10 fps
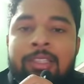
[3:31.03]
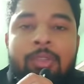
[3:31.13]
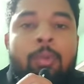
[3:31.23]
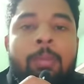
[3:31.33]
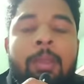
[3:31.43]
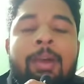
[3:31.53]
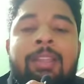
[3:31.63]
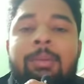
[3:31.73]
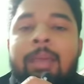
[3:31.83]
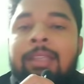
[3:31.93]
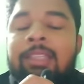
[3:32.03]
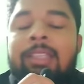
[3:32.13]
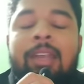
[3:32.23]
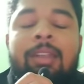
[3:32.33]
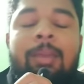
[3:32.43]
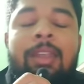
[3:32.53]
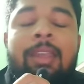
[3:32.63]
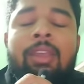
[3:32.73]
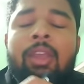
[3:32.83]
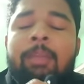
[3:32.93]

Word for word: इस ग्रुप के बाद जब एस एस आर डबल ए